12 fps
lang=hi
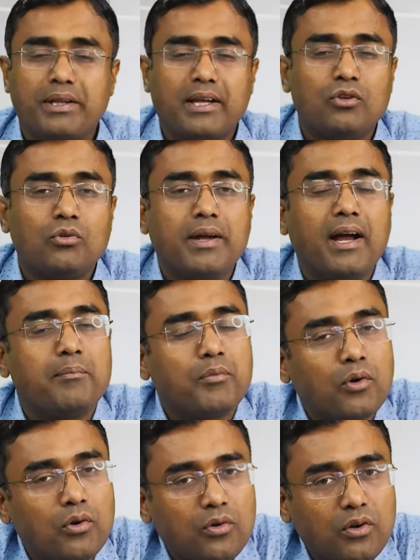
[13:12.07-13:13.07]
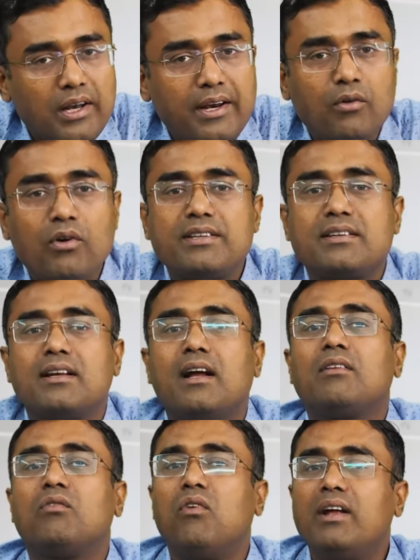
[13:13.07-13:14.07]
बता दूं मैं आपको लिनोवो इसके
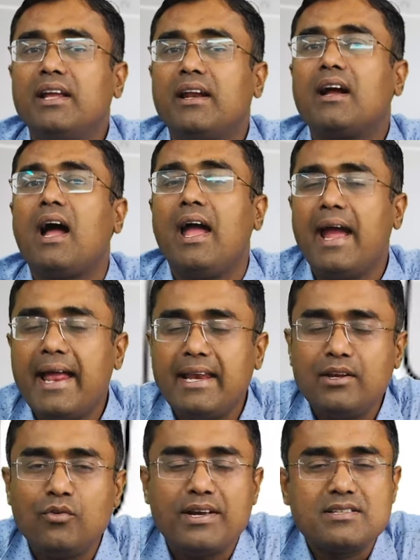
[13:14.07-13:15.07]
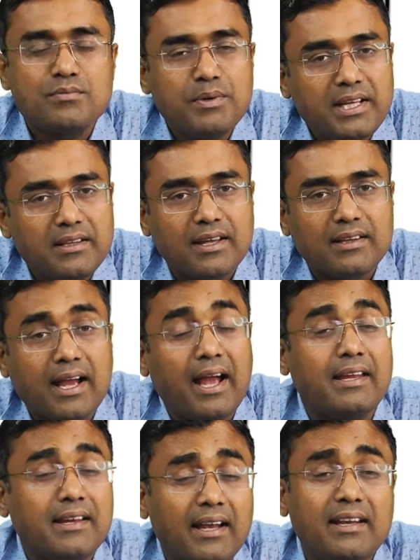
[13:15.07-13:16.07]
साथ वन ईयर का एल भी देता
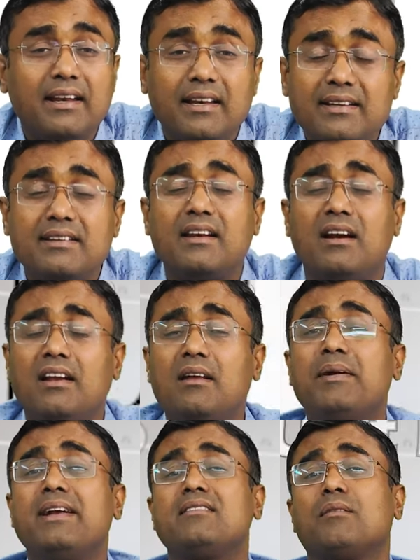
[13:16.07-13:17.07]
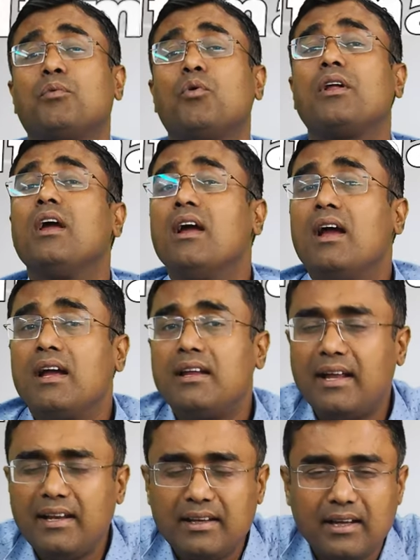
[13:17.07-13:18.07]
है यानी लीजन अल्टीमेट सपोर्ट
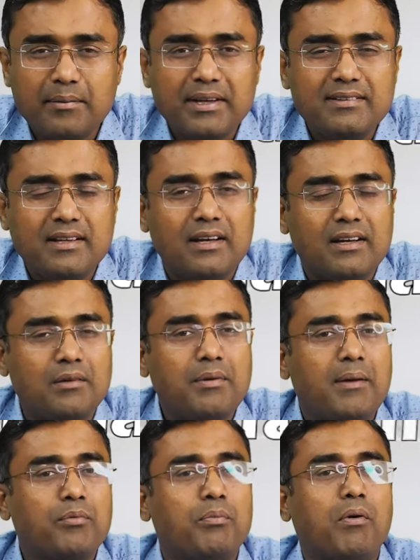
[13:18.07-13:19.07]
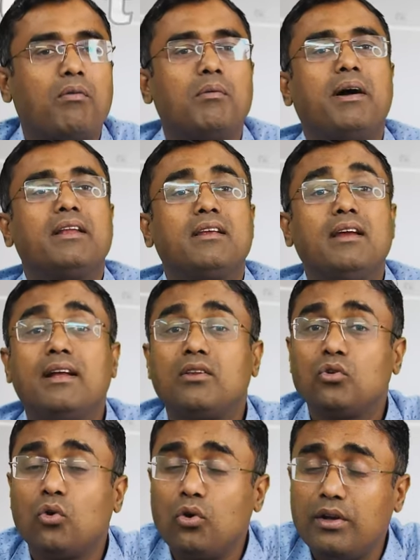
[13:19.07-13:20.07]
यानी गेमिंग से रिलेटेड भी आपको प्रॉब्लम आती है
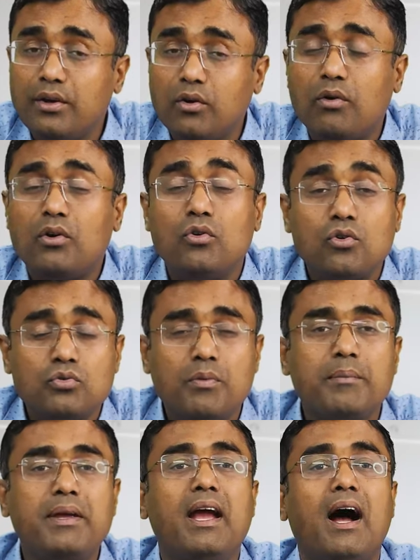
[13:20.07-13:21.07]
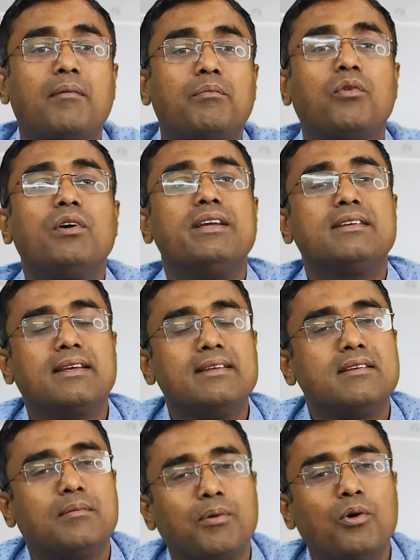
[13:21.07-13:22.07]
तो लिनोवो उसमें भी आपको इसकी
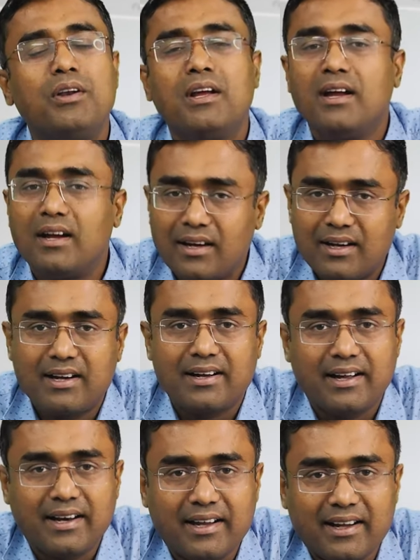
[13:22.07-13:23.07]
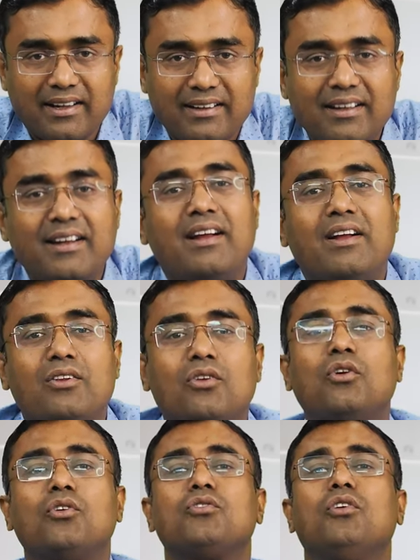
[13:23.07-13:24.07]
सपोर्ट करेगा तो
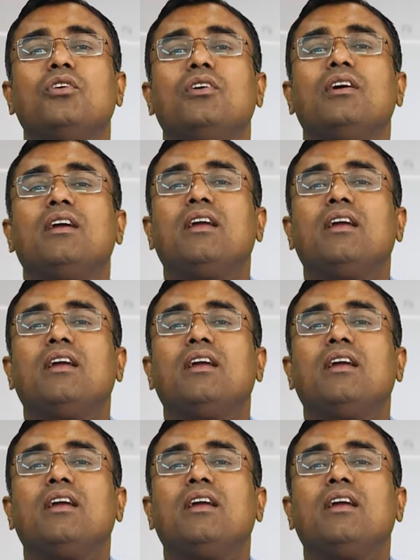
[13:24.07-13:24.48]
दोस्तों